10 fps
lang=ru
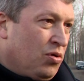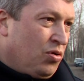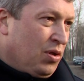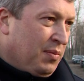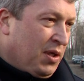С
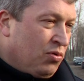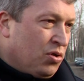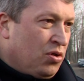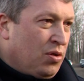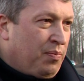учетом того,
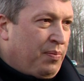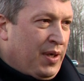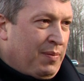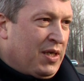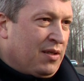что еще
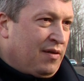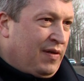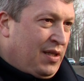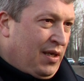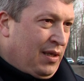примерно
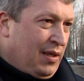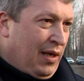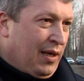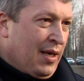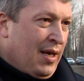2-3
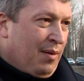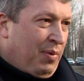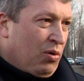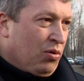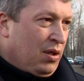недели
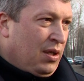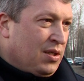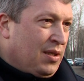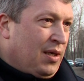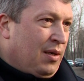погода
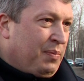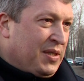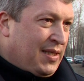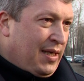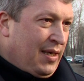должна
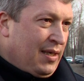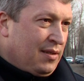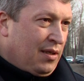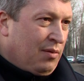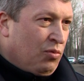постоять,
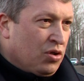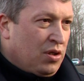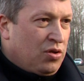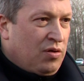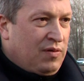и можно
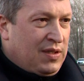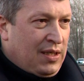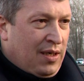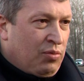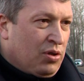еще вести
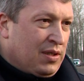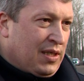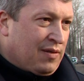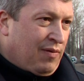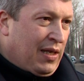работы с
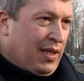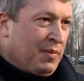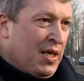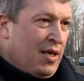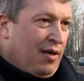асфальтом,
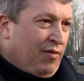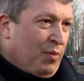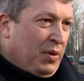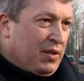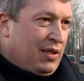
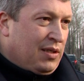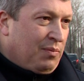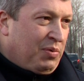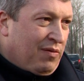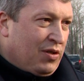выполнить
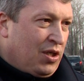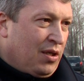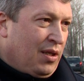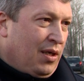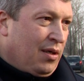
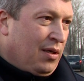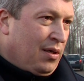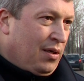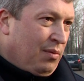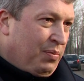первоочередные, э,